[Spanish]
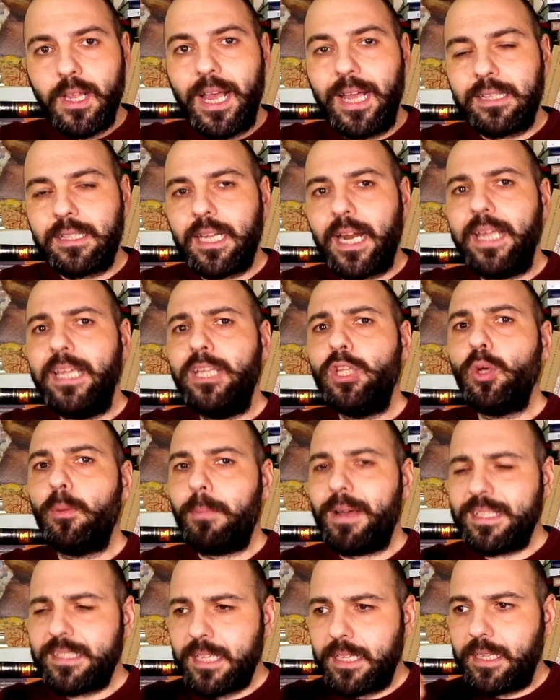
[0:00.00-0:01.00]
Ha traído
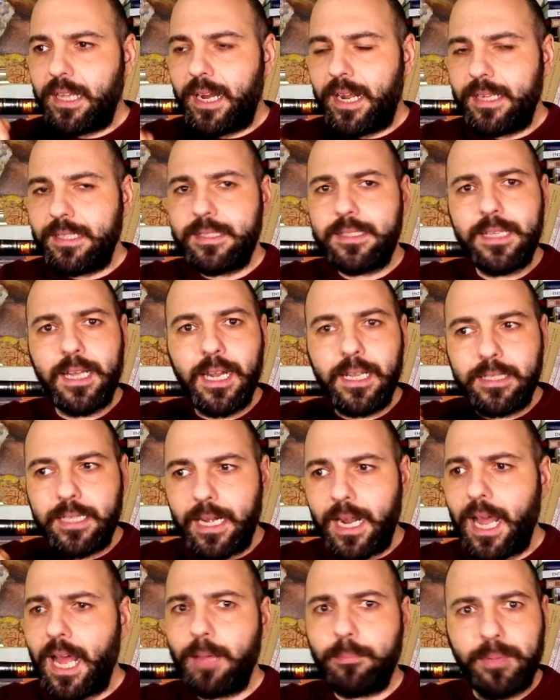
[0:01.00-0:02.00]
más adherencia a la
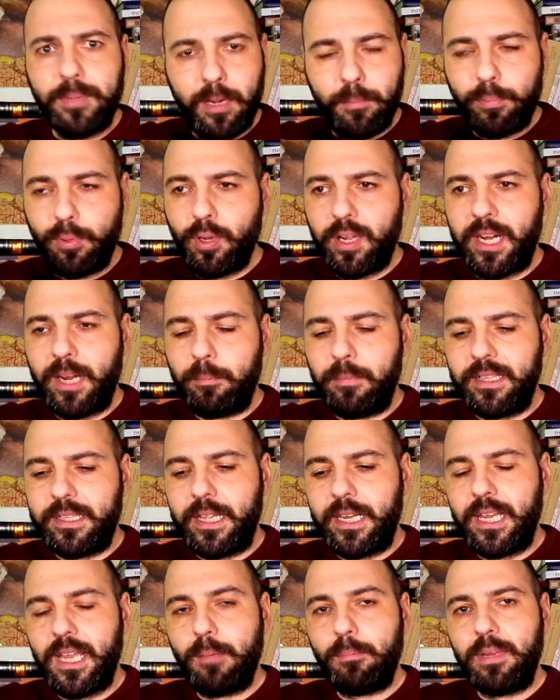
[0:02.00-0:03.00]
terapia, al programa
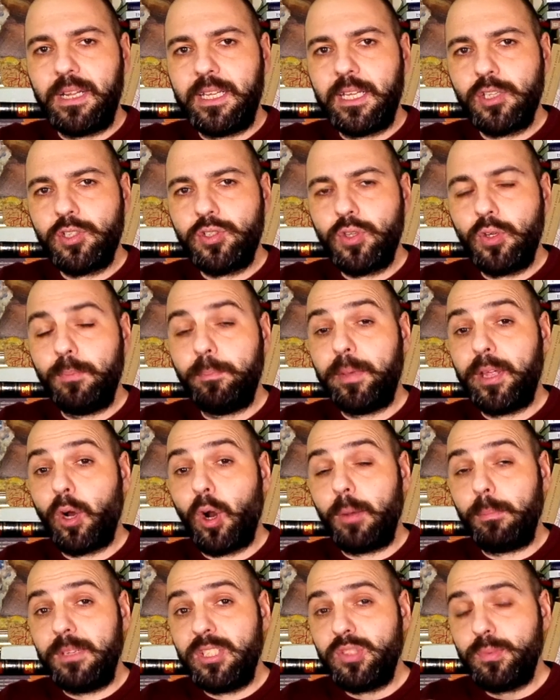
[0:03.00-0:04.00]
de rehabilitación, pero
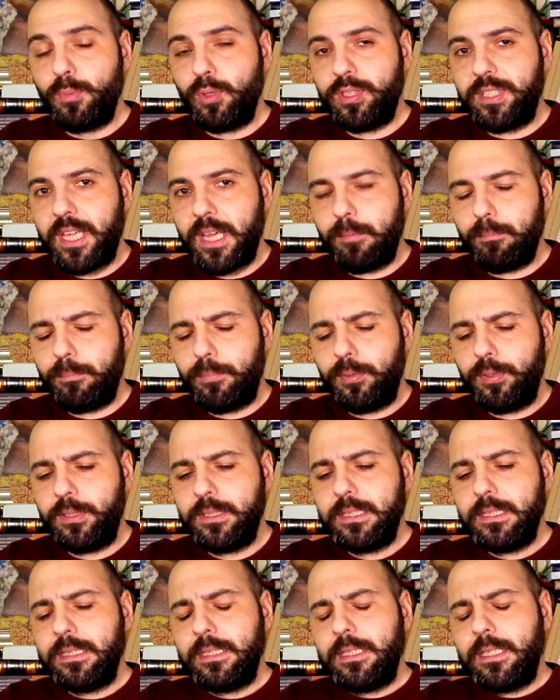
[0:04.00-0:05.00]
al mismo tiempo
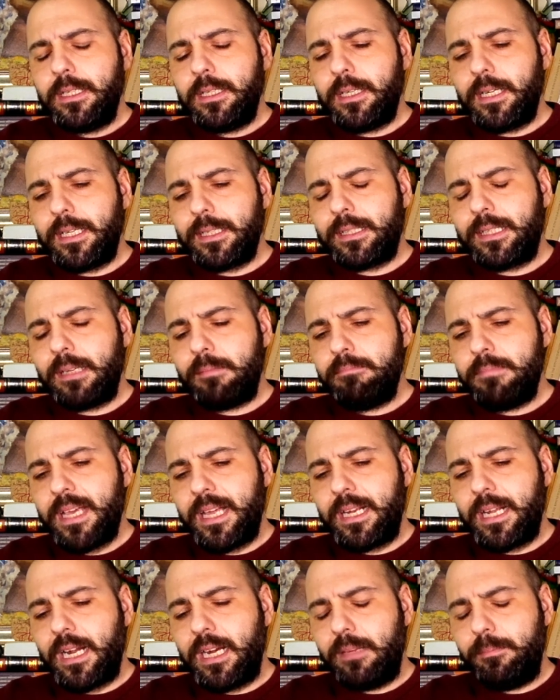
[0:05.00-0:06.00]
ha
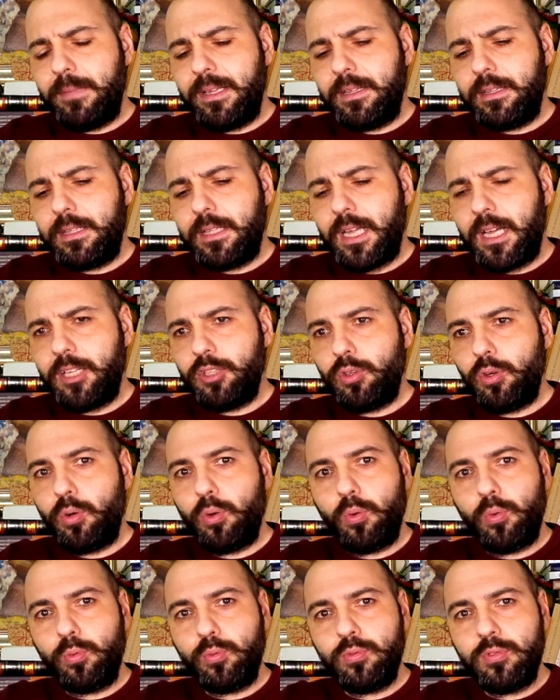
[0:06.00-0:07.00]
también
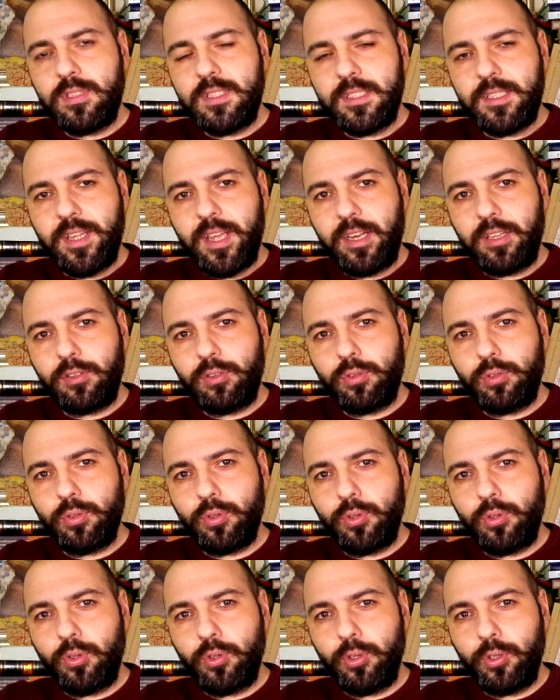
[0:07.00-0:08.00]
alimentado un
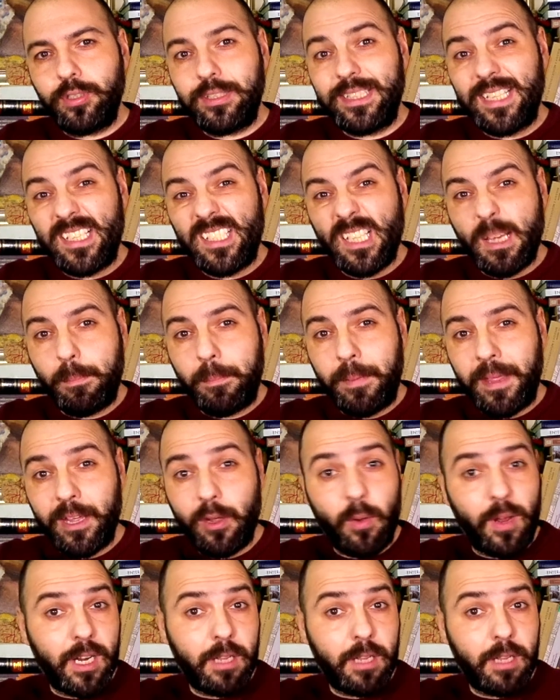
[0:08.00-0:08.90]
cierto desapego a la